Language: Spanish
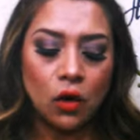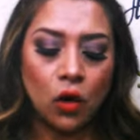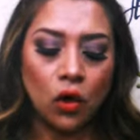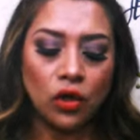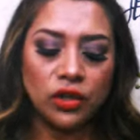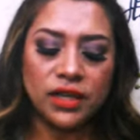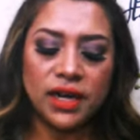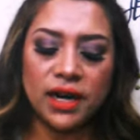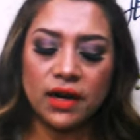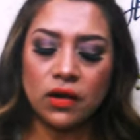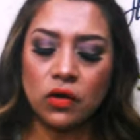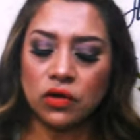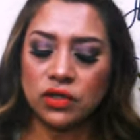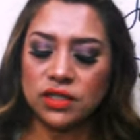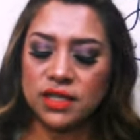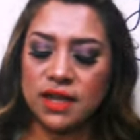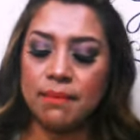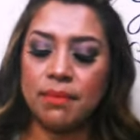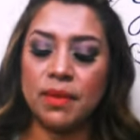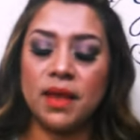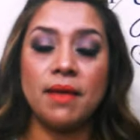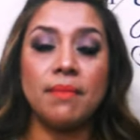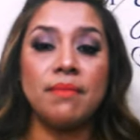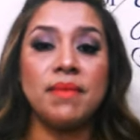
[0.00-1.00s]
otra
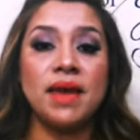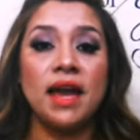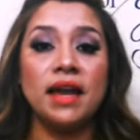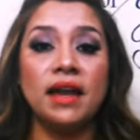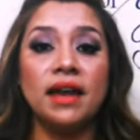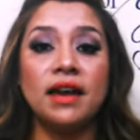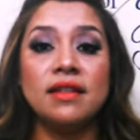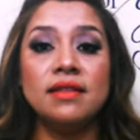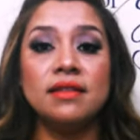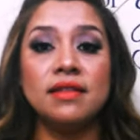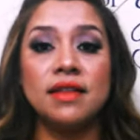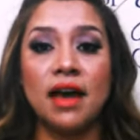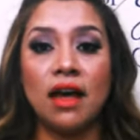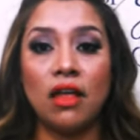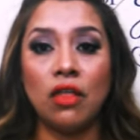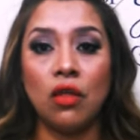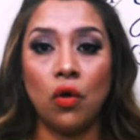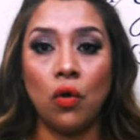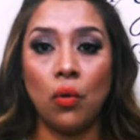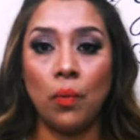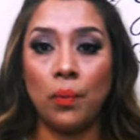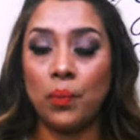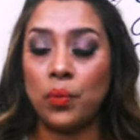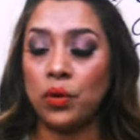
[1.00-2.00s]
cosa que me ha
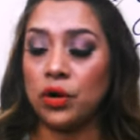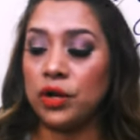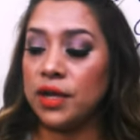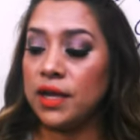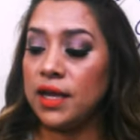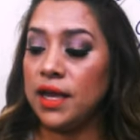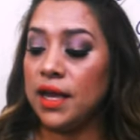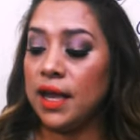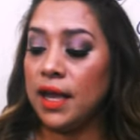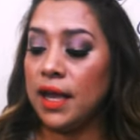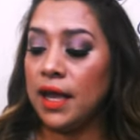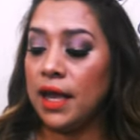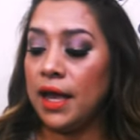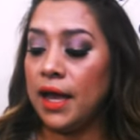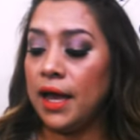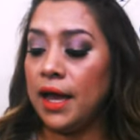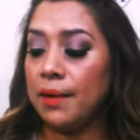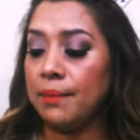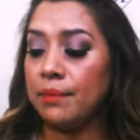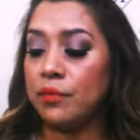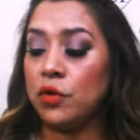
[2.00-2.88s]
encantado porque